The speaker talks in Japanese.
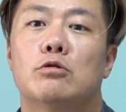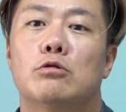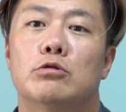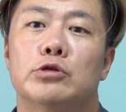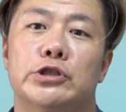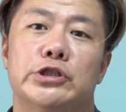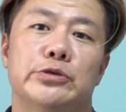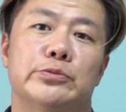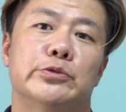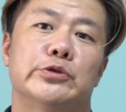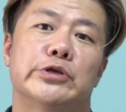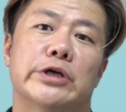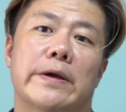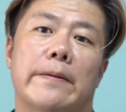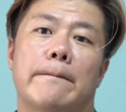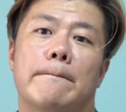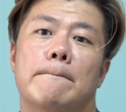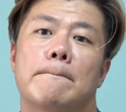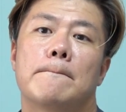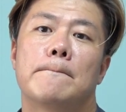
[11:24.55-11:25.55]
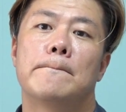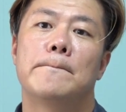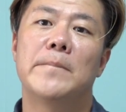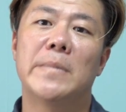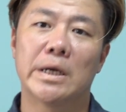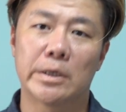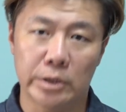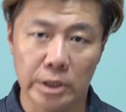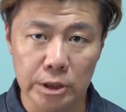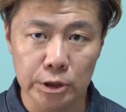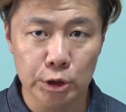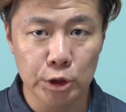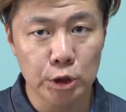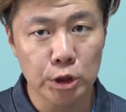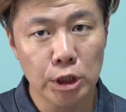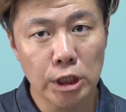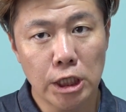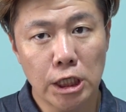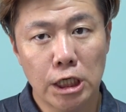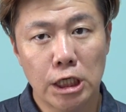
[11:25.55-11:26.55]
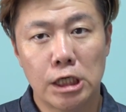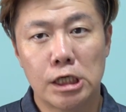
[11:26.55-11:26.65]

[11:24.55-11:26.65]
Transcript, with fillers: オシムエメルテンス